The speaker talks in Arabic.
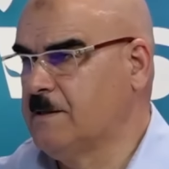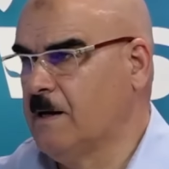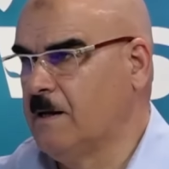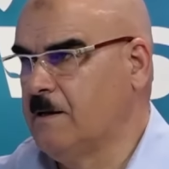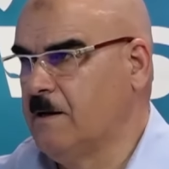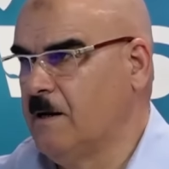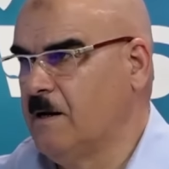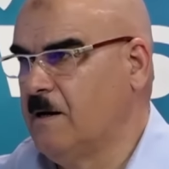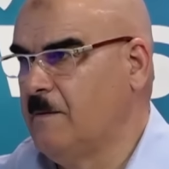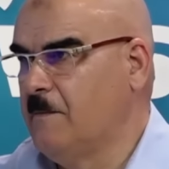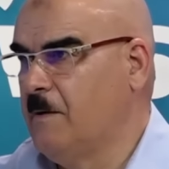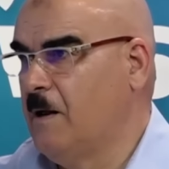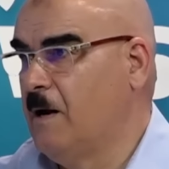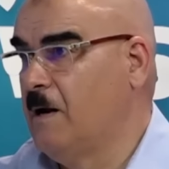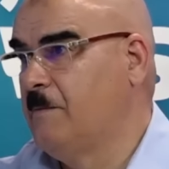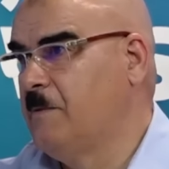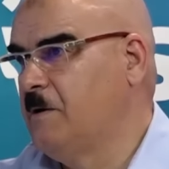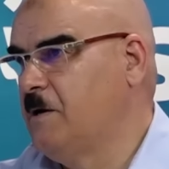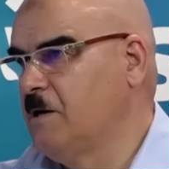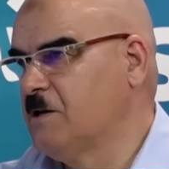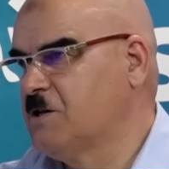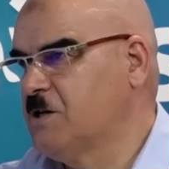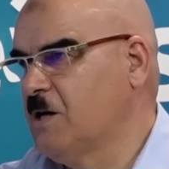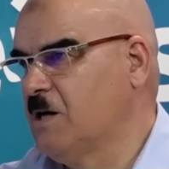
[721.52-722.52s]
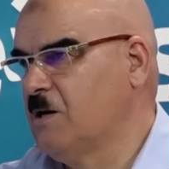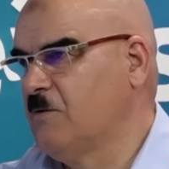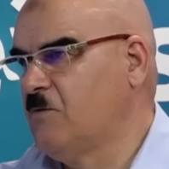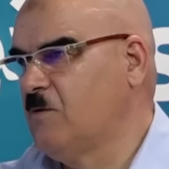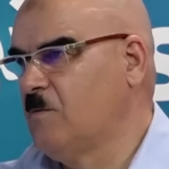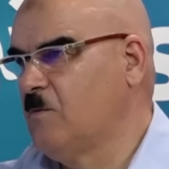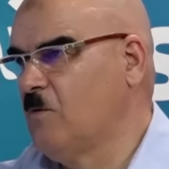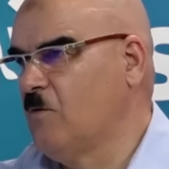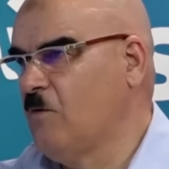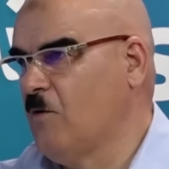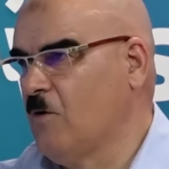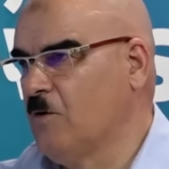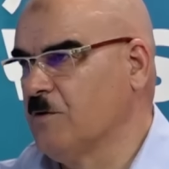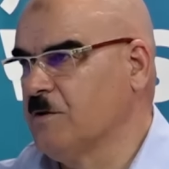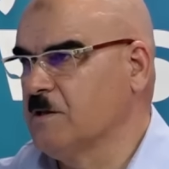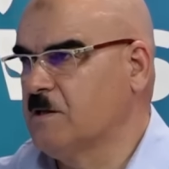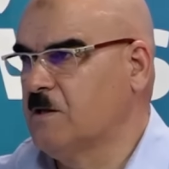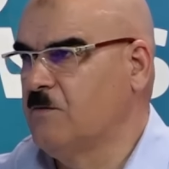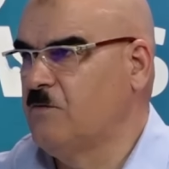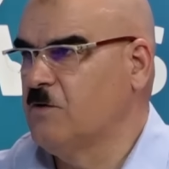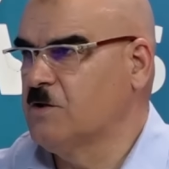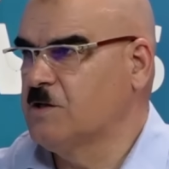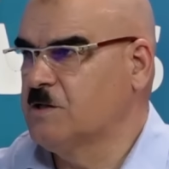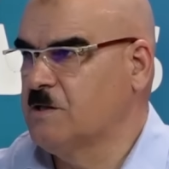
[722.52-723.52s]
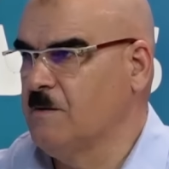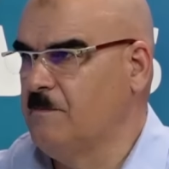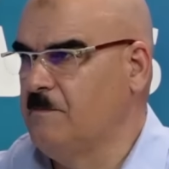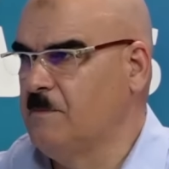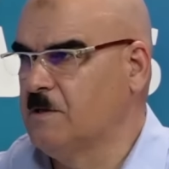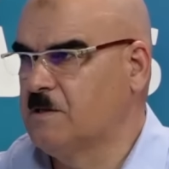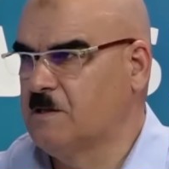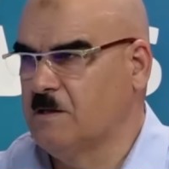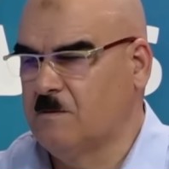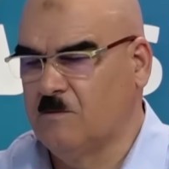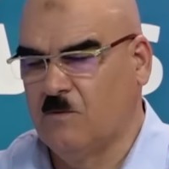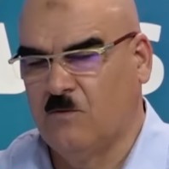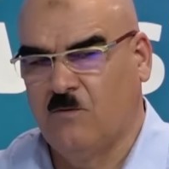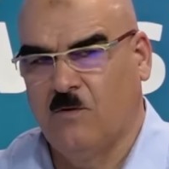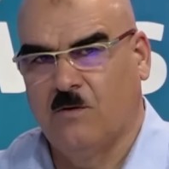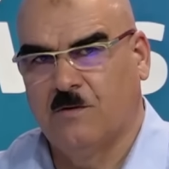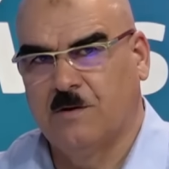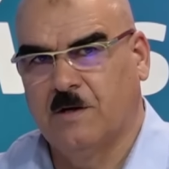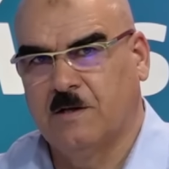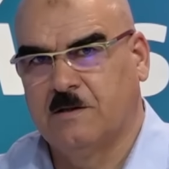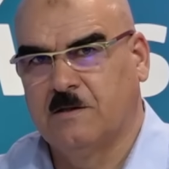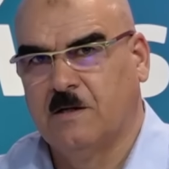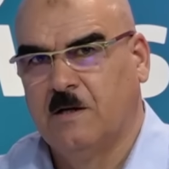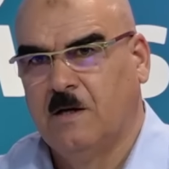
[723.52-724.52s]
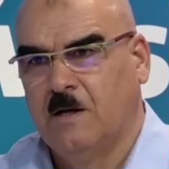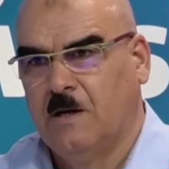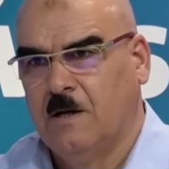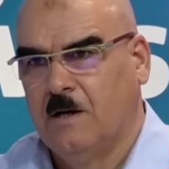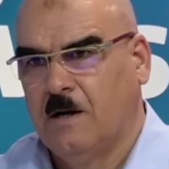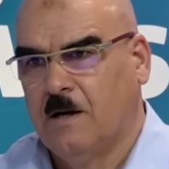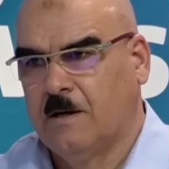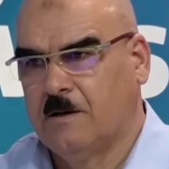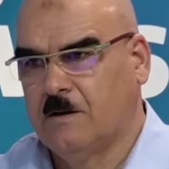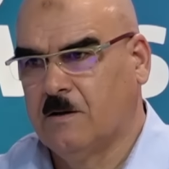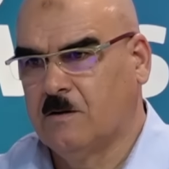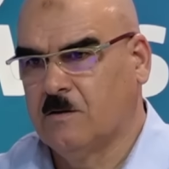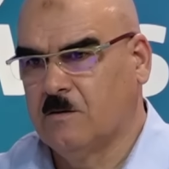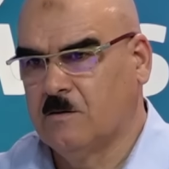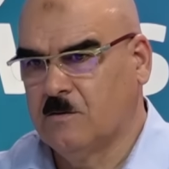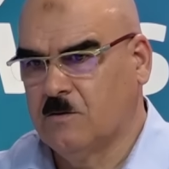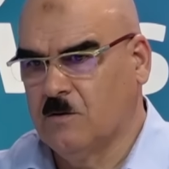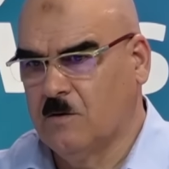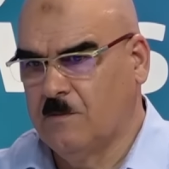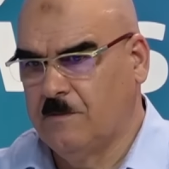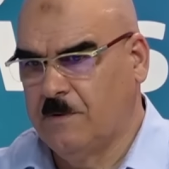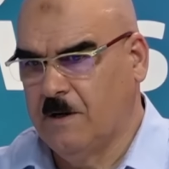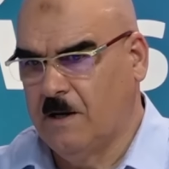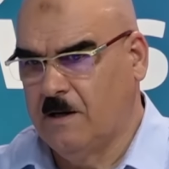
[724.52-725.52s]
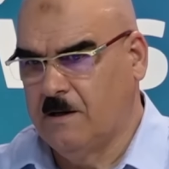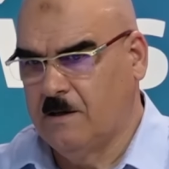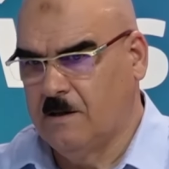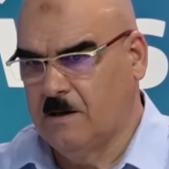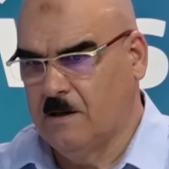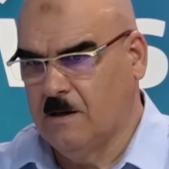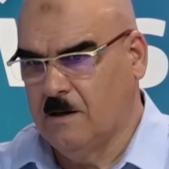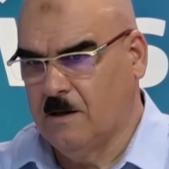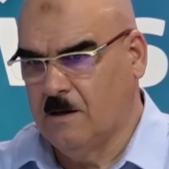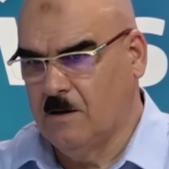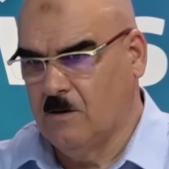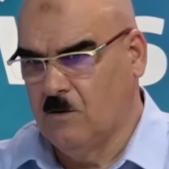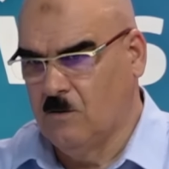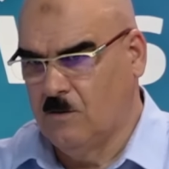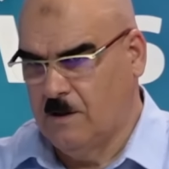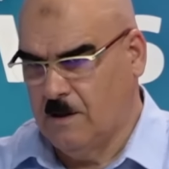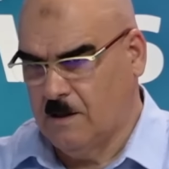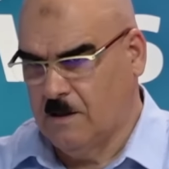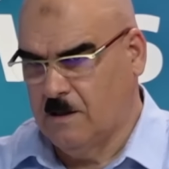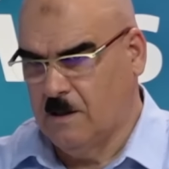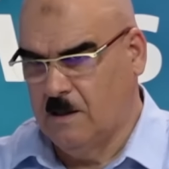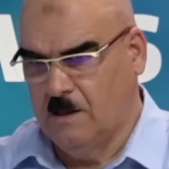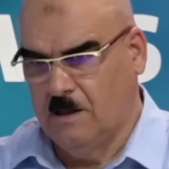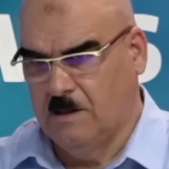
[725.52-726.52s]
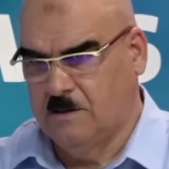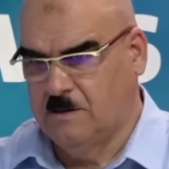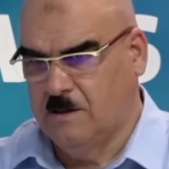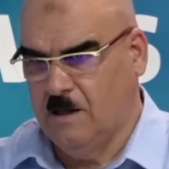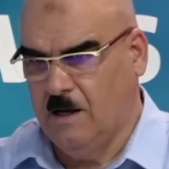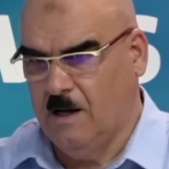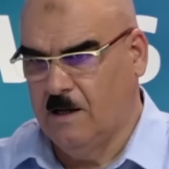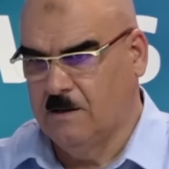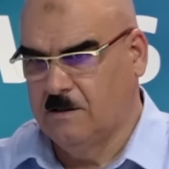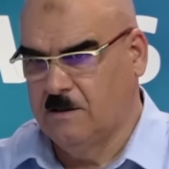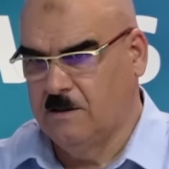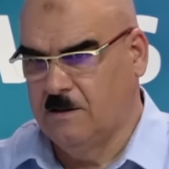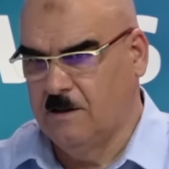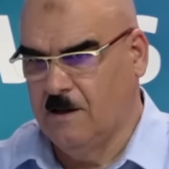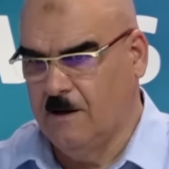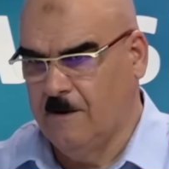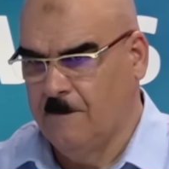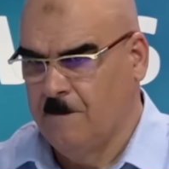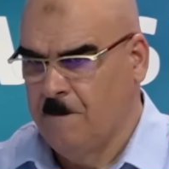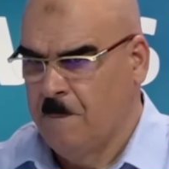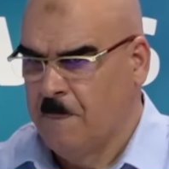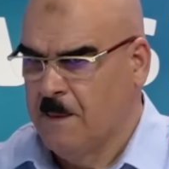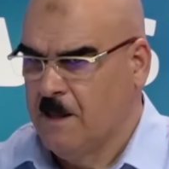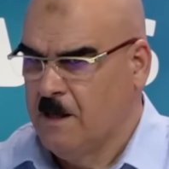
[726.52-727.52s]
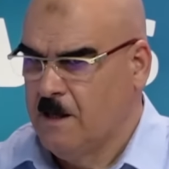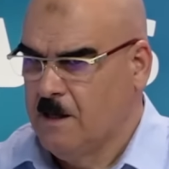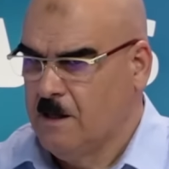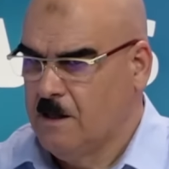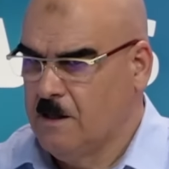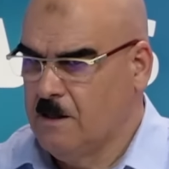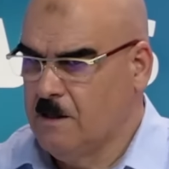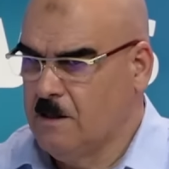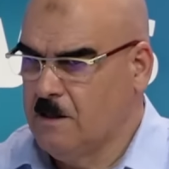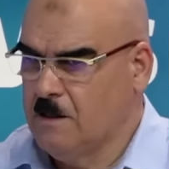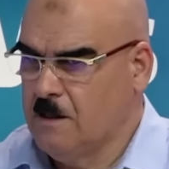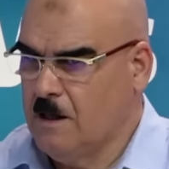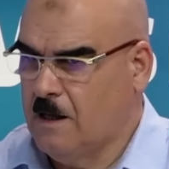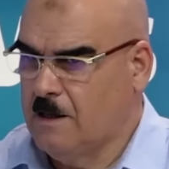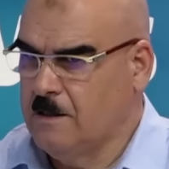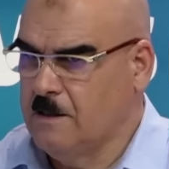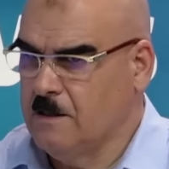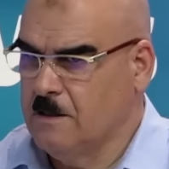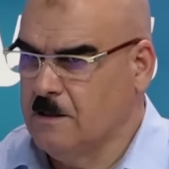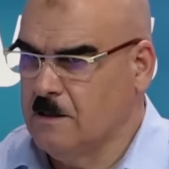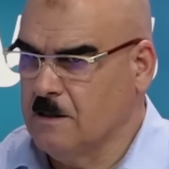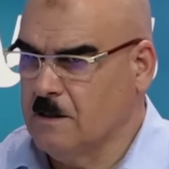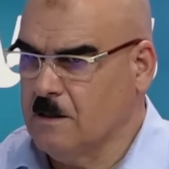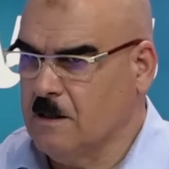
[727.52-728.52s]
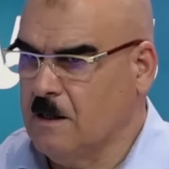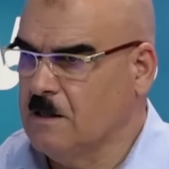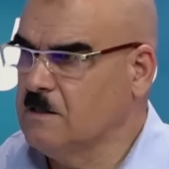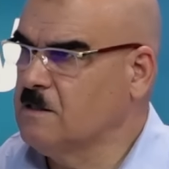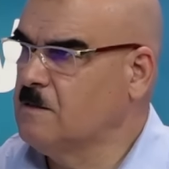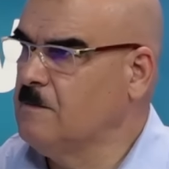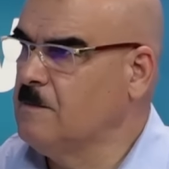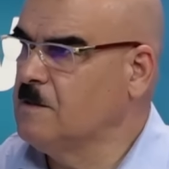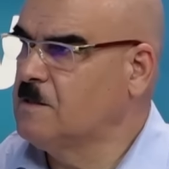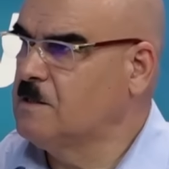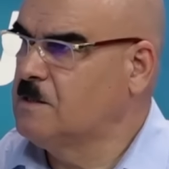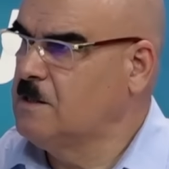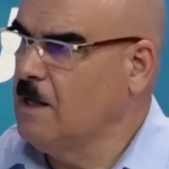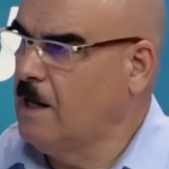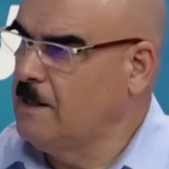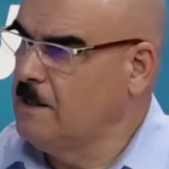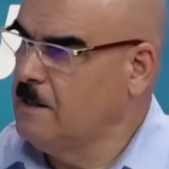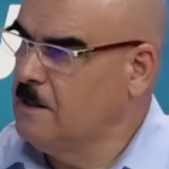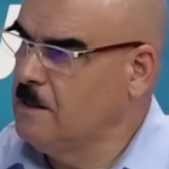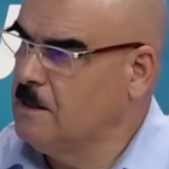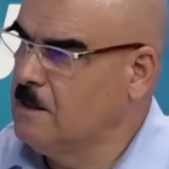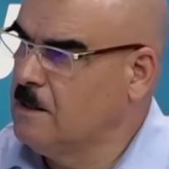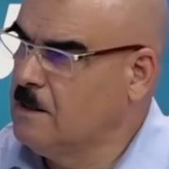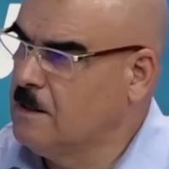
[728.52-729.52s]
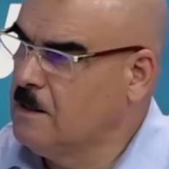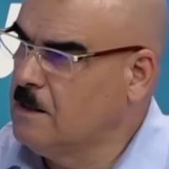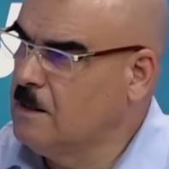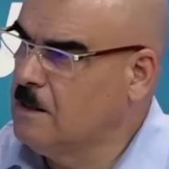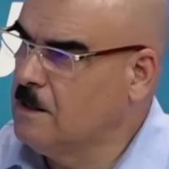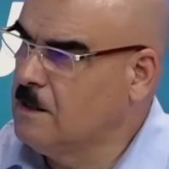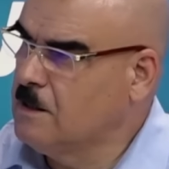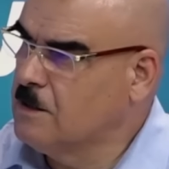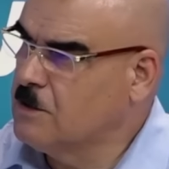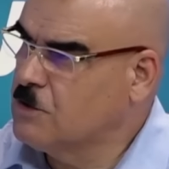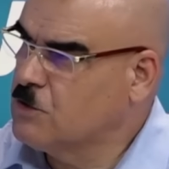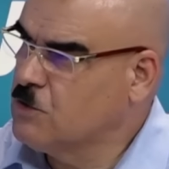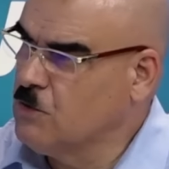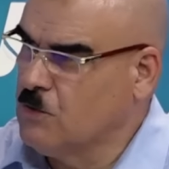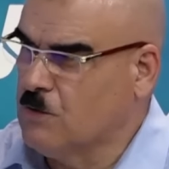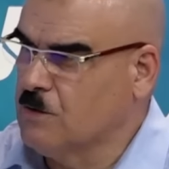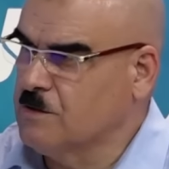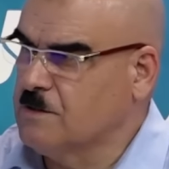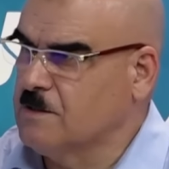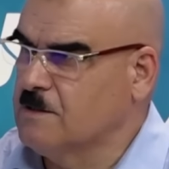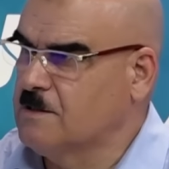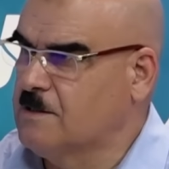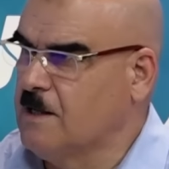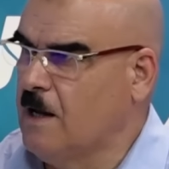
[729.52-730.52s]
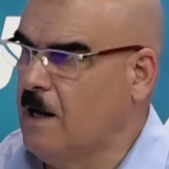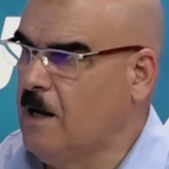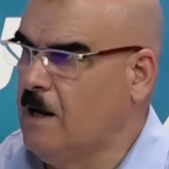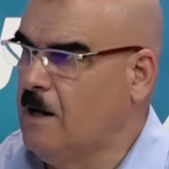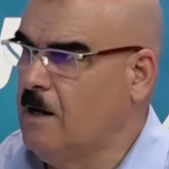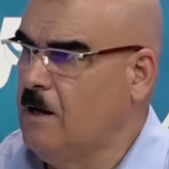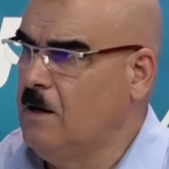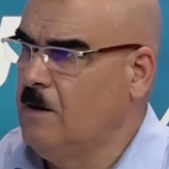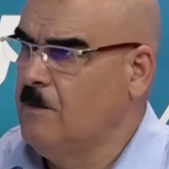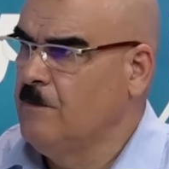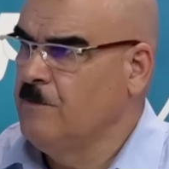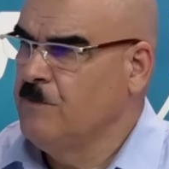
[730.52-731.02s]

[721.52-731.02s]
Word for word: يعني احنا ما على بالناش يعني في المفاوضات كيفاش تمت المفاوضات، انا نظن بان هناك الاتحاديه يعني قدمت يعني شروط نتاعها